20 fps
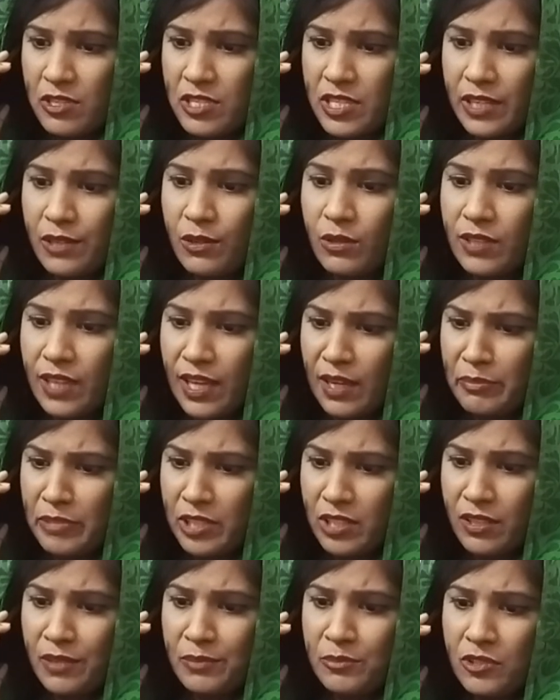রসের কথা
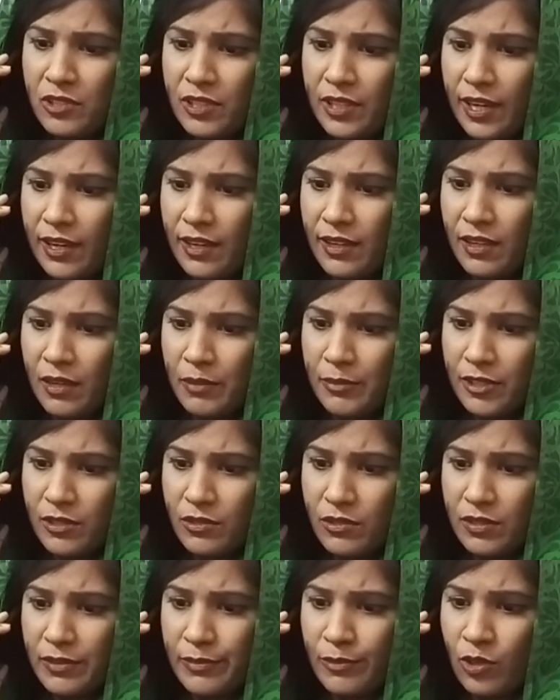এমনি তার মনে থাকে না আমার
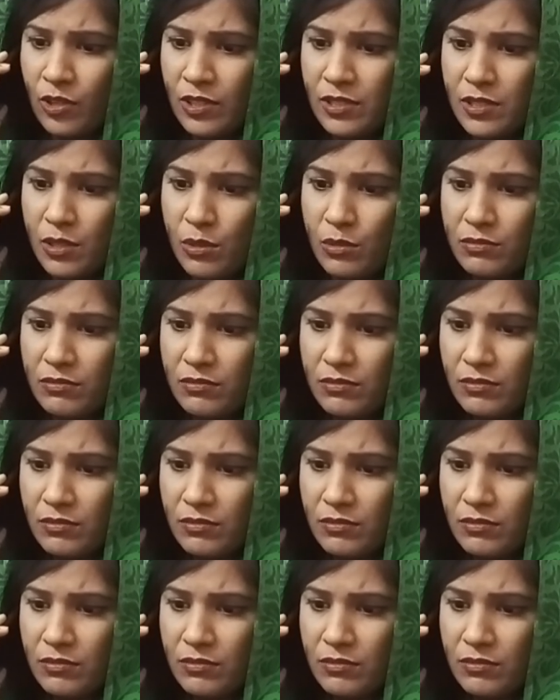কথা ভুলে যাও